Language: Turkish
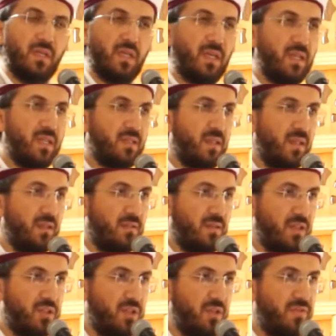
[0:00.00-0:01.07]
neyle seni
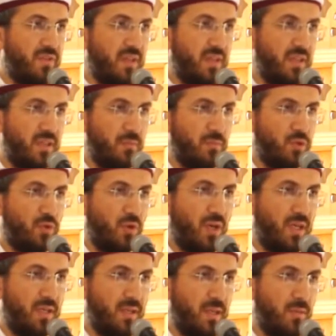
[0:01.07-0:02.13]
teşrif edeyim
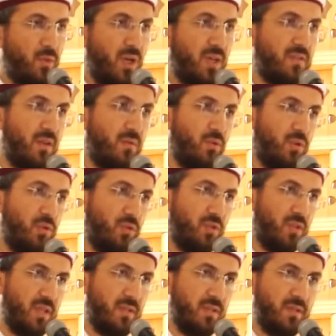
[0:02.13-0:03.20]
sualine muhatap
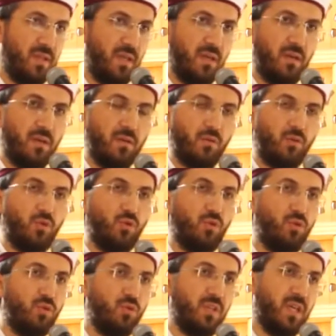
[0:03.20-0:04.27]
olduklarında
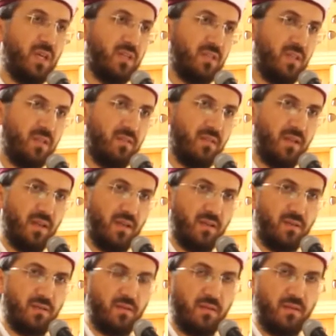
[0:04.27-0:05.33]
kulluğu niyaz
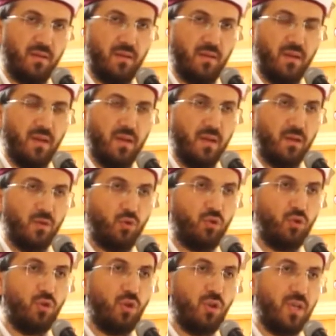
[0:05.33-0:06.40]
ettiler.
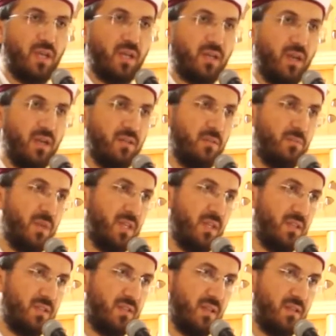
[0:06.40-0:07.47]
Kul olarak
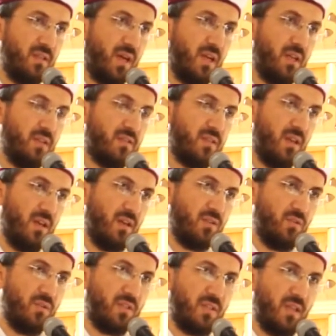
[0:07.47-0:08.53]
anılmayı istedi
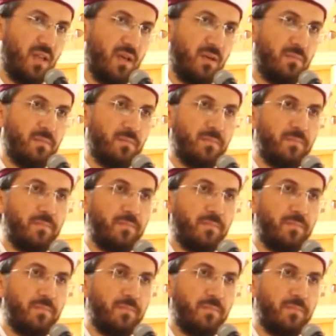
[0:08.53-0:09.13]
aleyhissalatu vesselam.